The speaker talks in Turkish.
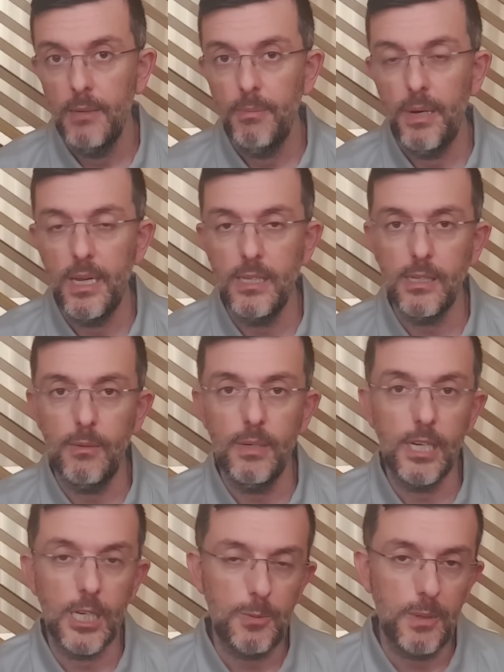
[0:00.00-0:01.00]
Perez ama
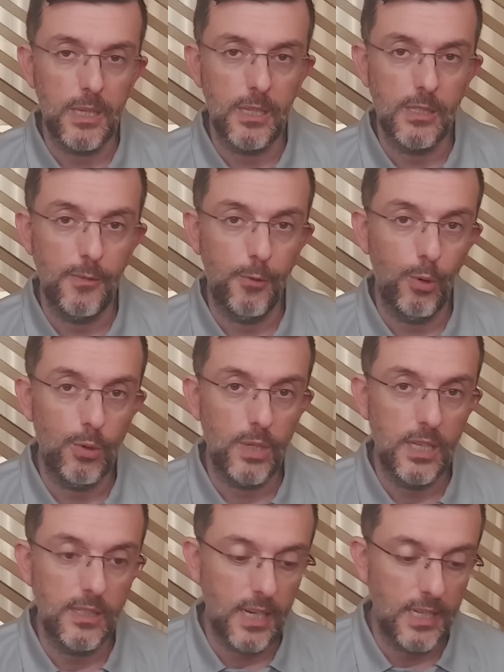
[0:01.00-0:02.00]
yarış bitti.
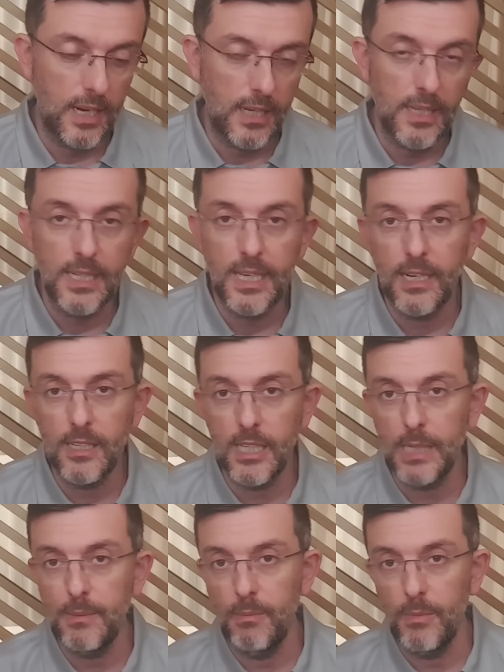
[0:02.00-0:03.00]
0.7 saniye kadar geride
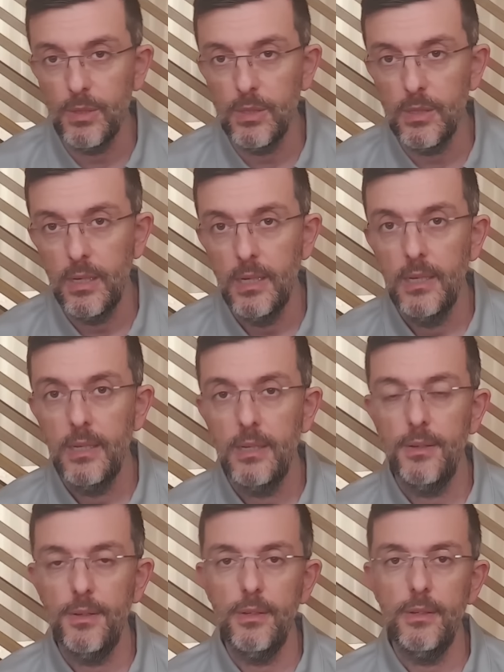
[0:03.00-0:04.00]
tamamladı
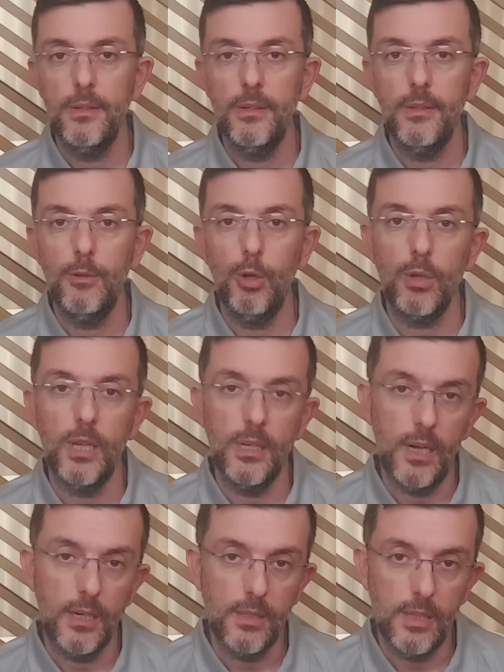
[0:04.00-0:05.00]
e, Lökler'in
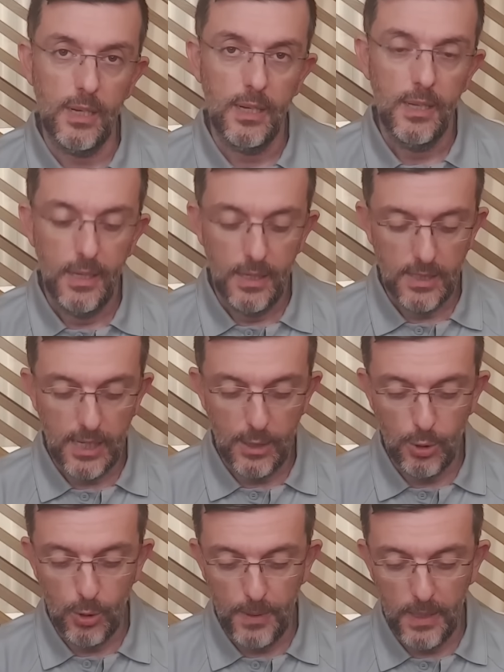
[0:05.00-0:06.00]
ardında.
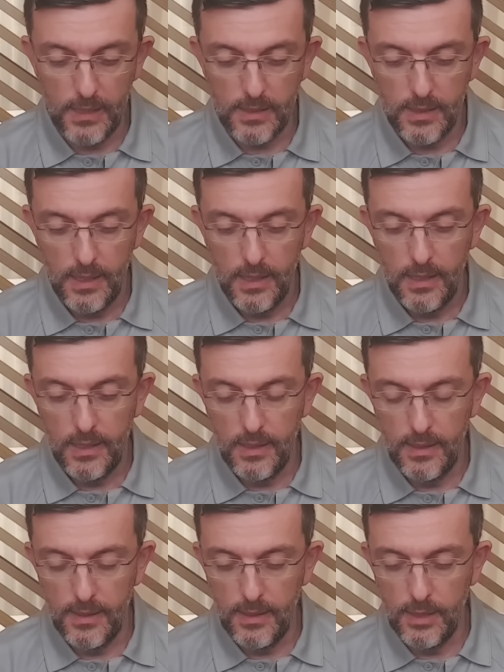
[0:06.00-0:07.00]
Sergio Perez e,
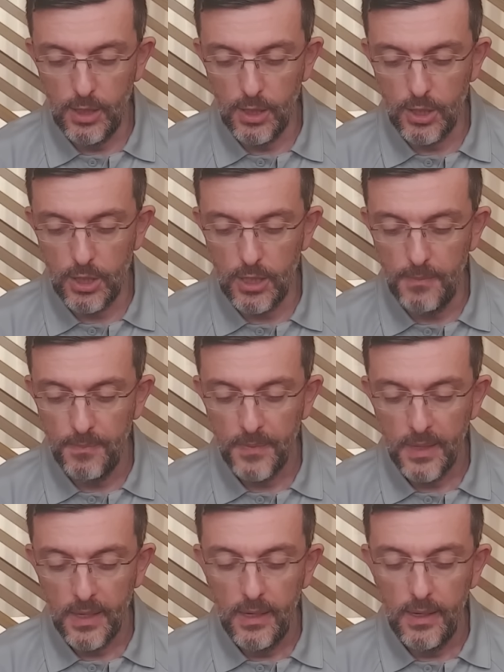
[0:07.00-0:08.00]
yarışı
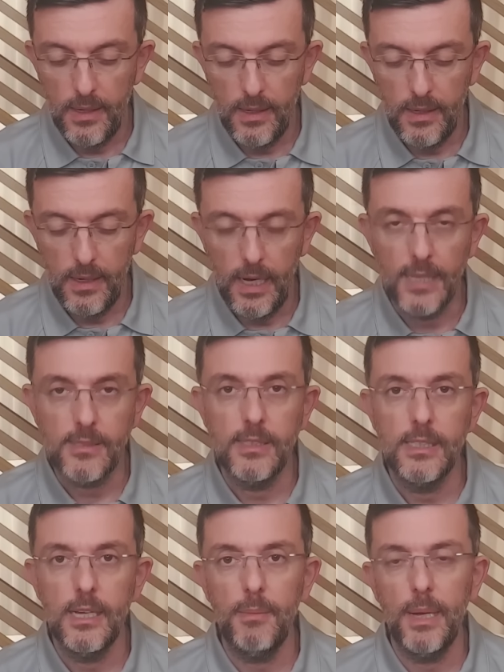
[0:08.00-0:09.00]
e,
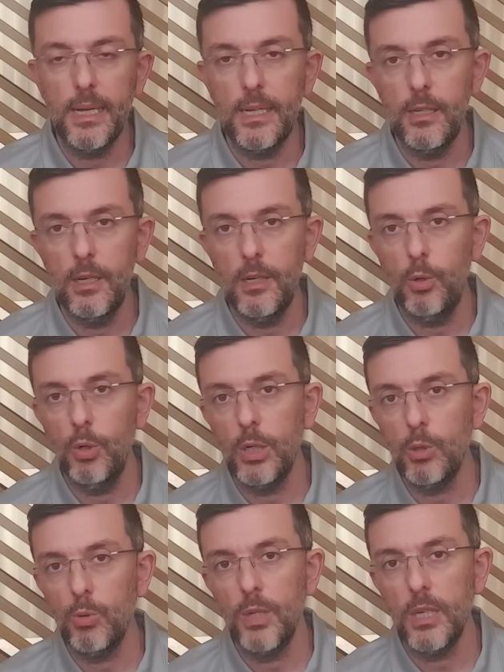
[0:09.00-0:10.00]
aslında belki de o
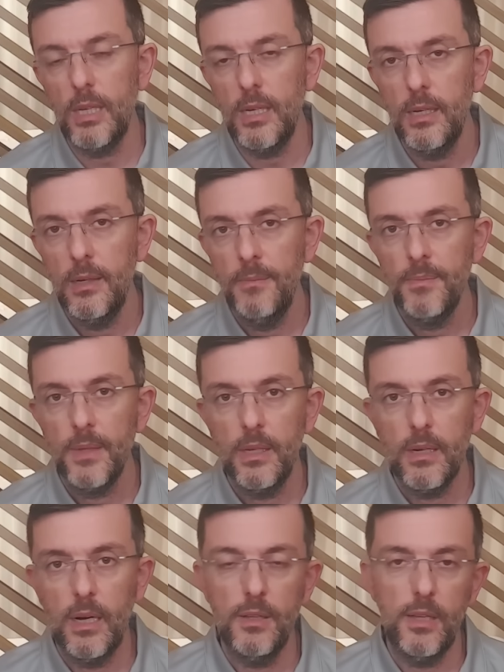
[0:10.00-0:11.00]
ilk turdaki
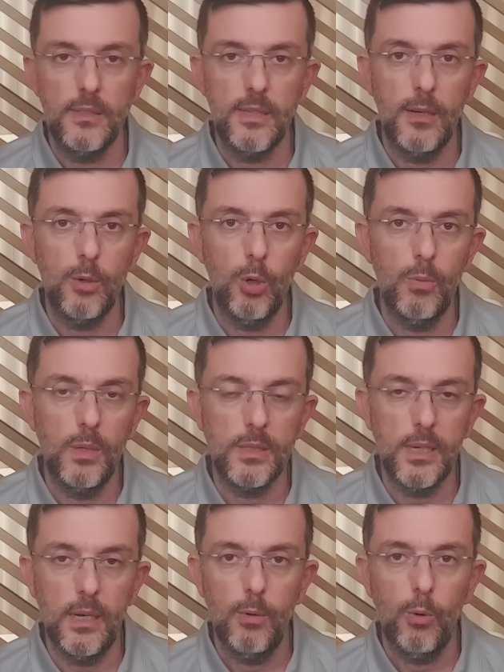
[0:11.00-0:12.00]
kanat hasarı
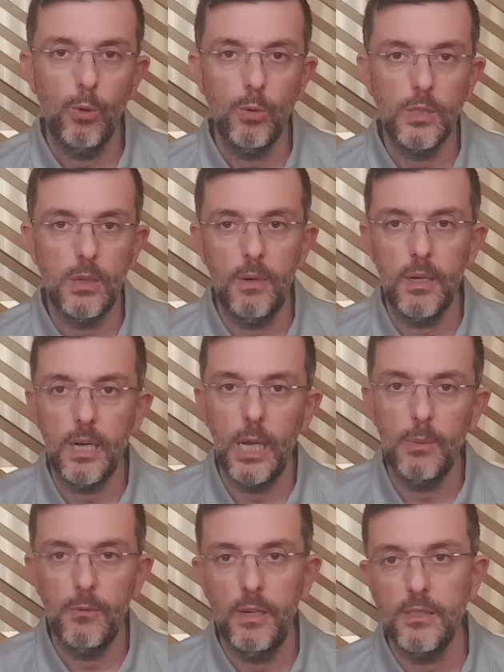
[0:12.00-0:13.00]
olmasa, onun zaman
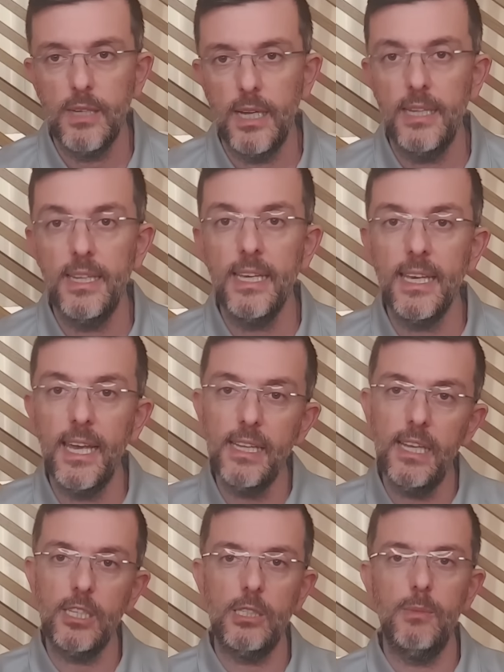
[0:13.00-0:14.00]
kaybı vesaire dengeyi
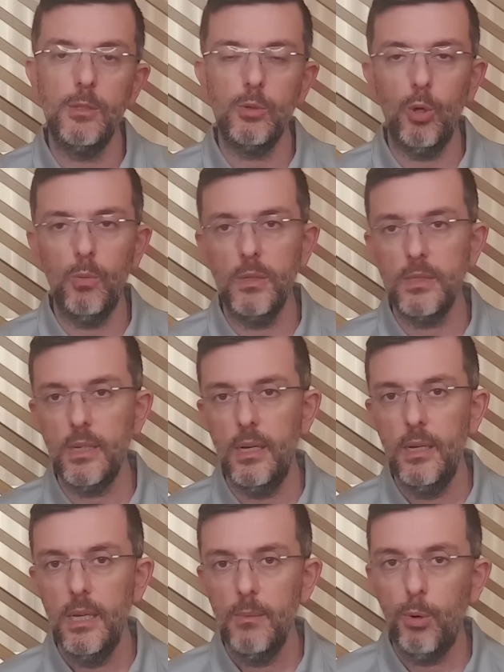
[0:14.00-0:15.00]
değiştirmesi
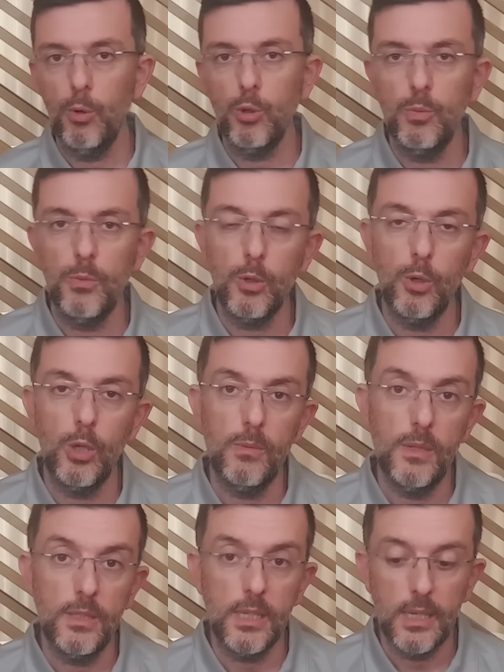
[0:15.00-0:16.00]
olmasa podyumda
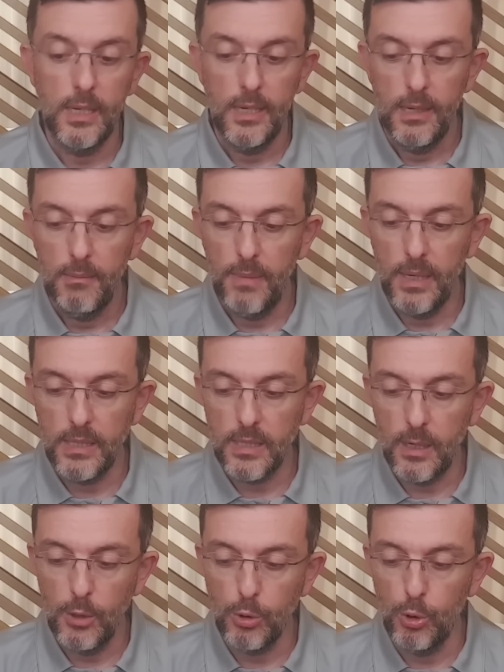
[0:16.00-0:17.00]
görebilirdik
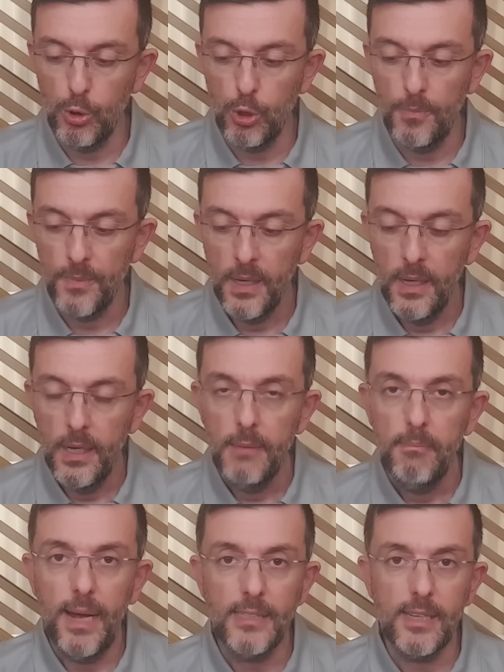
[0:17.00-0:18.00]
Meksikalı sürücüyü.
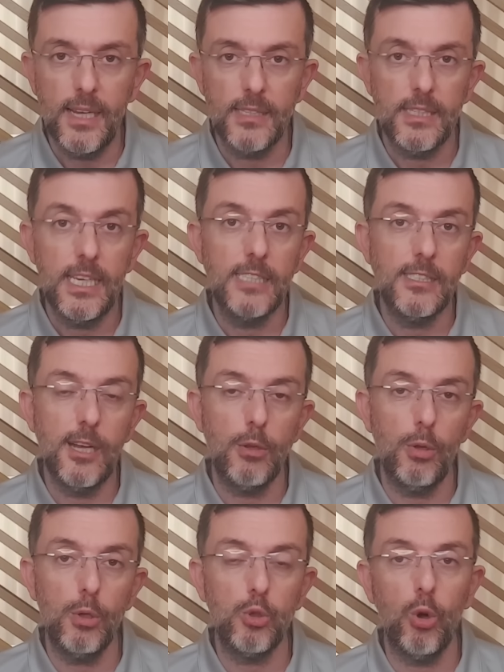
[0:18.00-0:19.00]
Mercedes ilk
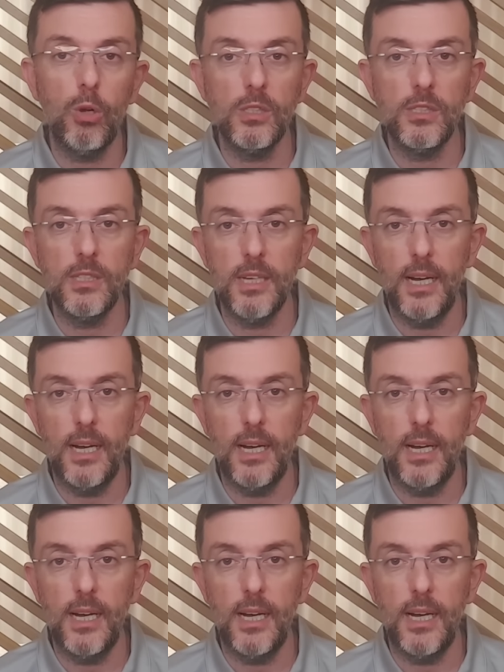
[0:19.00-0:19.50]
sektörü çok hızlıydı.